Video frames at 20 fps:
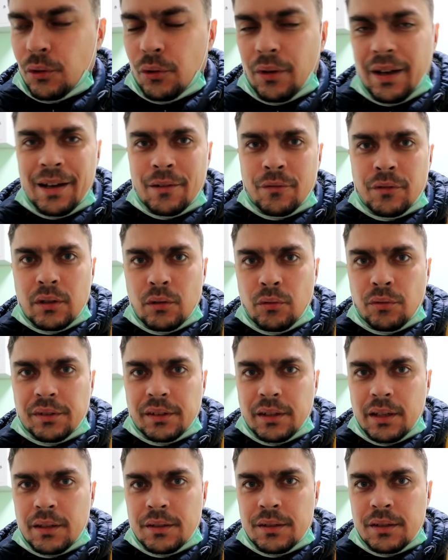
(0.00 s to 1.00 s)
Но а вы
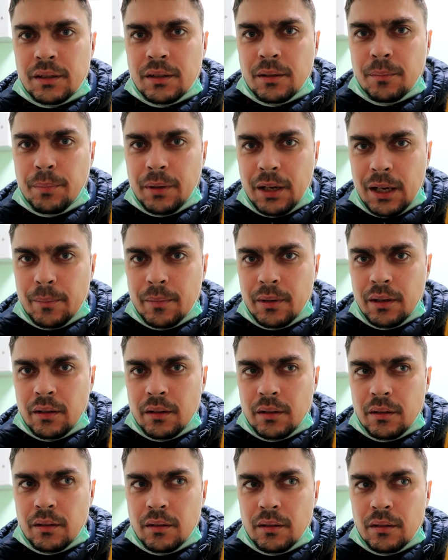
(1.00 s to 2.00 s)
узнаете это прямо